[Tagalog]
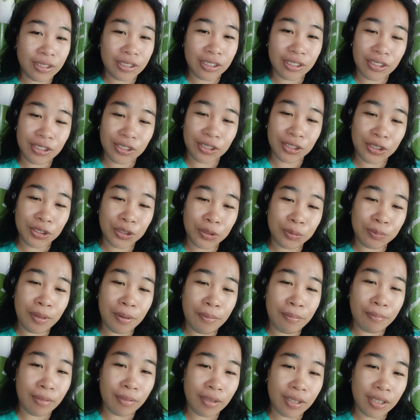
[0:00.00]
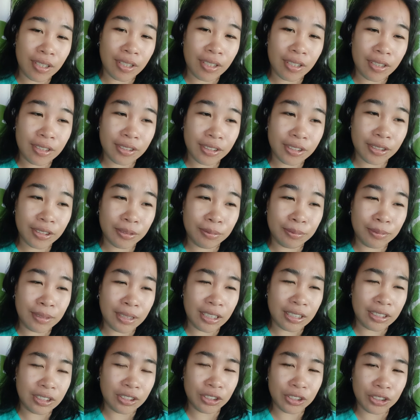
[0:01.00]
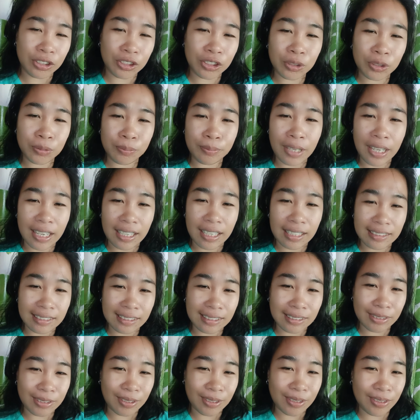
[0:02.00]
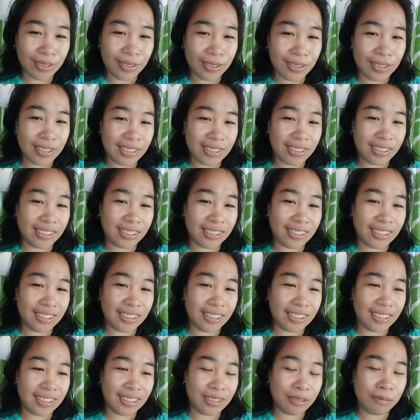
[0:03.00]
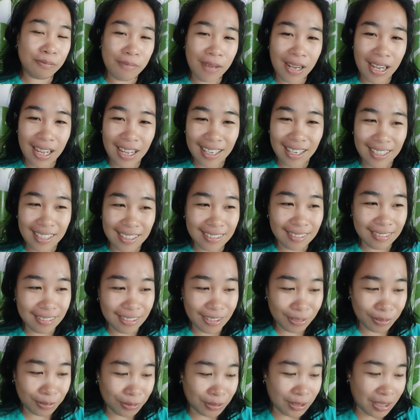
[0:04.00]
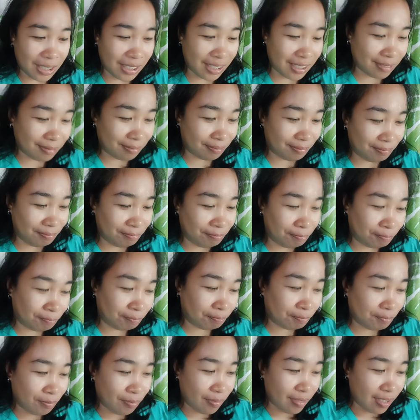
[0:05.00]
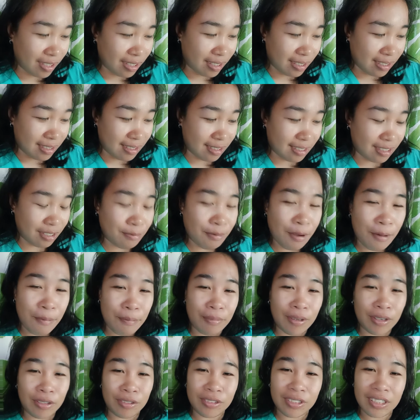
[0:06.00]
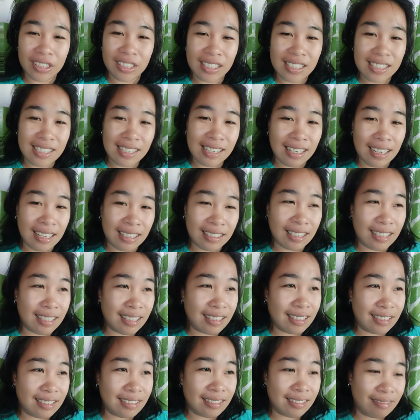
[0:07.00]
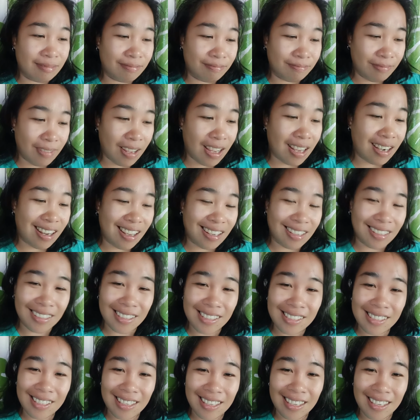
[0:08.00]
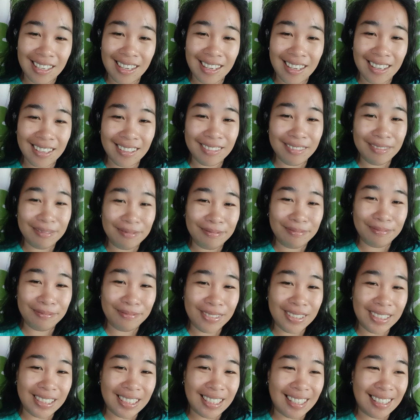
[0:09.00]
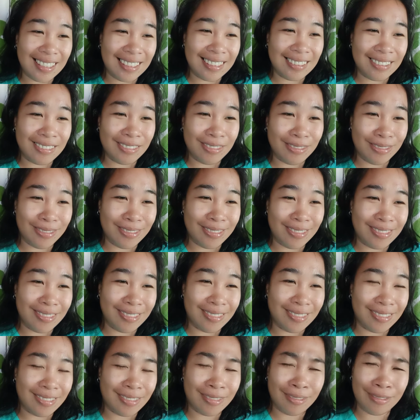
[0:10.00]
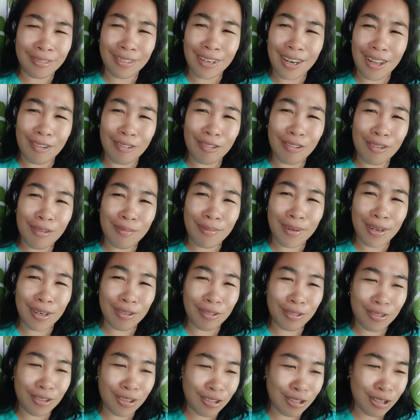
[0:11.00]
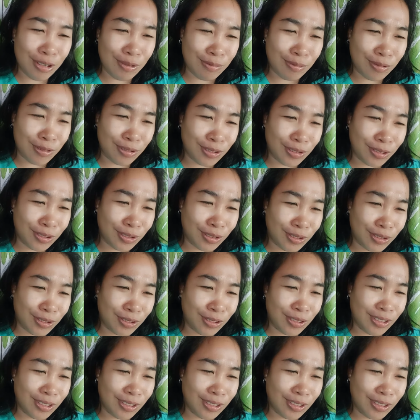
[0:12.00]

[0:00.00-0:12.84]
church members, mga church mates ko sa sir, simbahan, hong na. I remember, gina sila tanan. Ara, gina sila ya. Yeah bisan mm, wala ko kabalo ko ano yung muon ko